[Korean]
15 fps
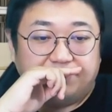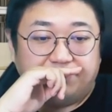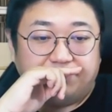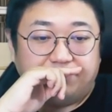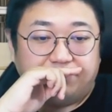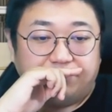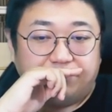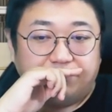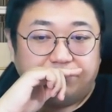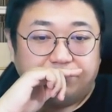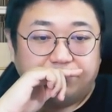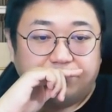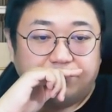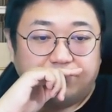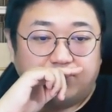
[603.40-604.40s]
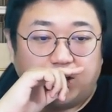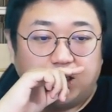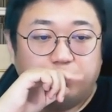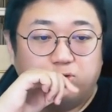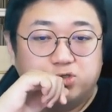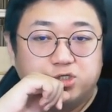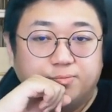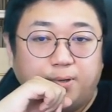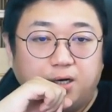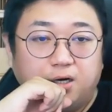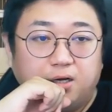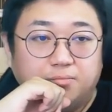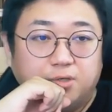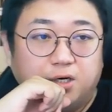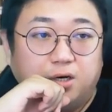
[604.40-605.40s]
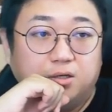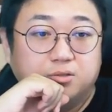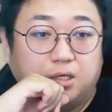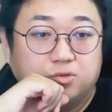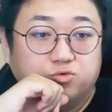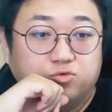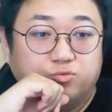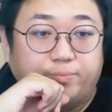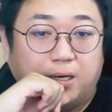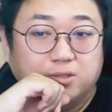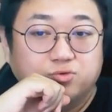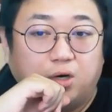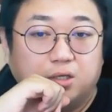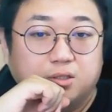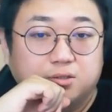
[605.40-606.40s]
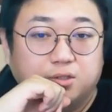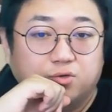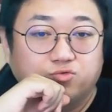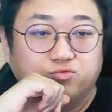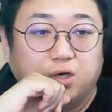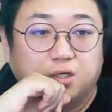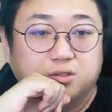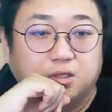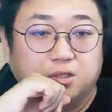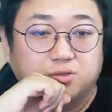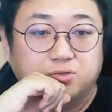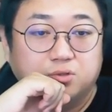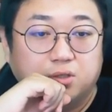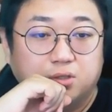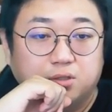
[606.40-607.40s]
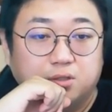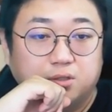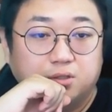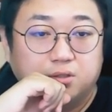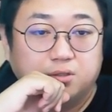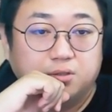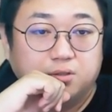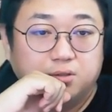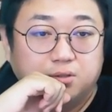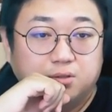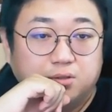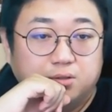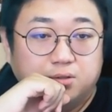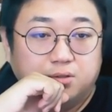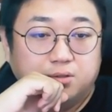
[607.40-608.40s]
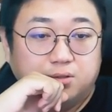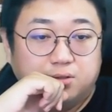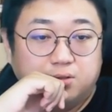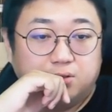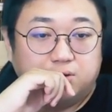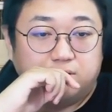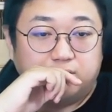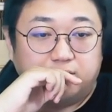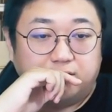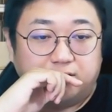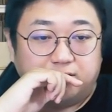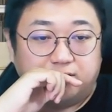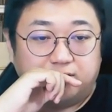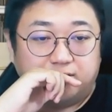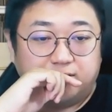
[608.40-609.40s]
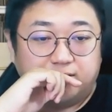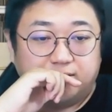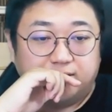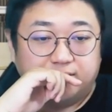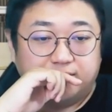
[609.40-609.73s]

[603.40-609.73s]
음. 아이 뭐, 뭐 씨발람이야 나도 방송 안 할 때 군대 갔다 왔는데 어